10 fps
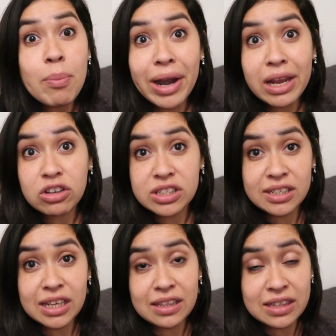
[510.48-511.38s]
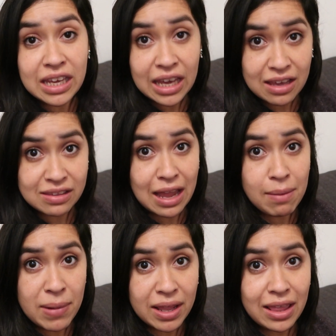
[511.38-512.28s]
Pero hay cosas que sí
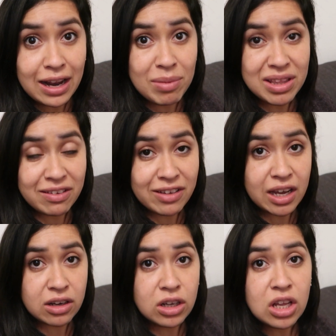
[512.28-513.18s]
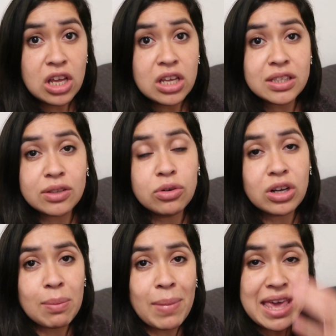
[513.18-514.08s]
están verdaderamente abajo.
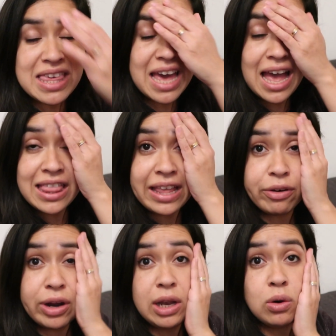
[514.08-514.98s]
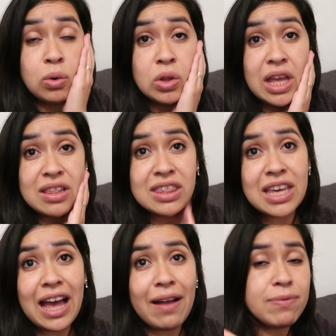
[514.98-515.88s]
Seguro que mañana o el lunes
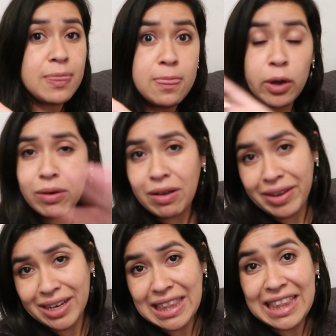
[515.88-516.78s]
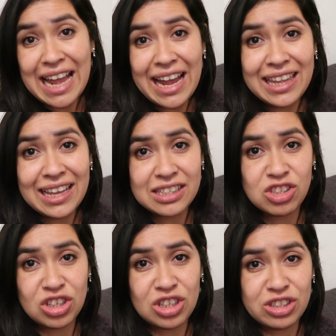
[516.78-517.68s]
ya no va a haber nada.
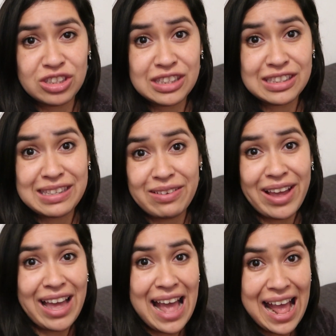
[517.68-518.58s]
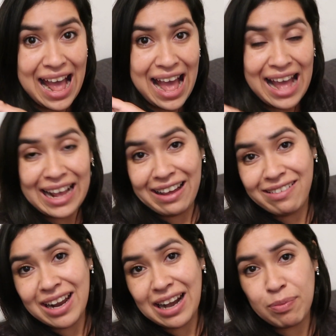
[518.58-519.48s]
Todo se va a
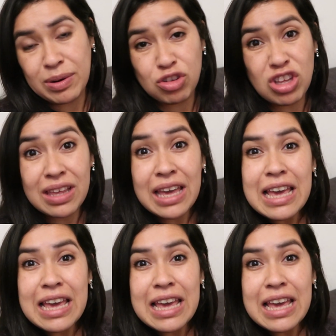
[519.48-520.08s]
acabar las personas.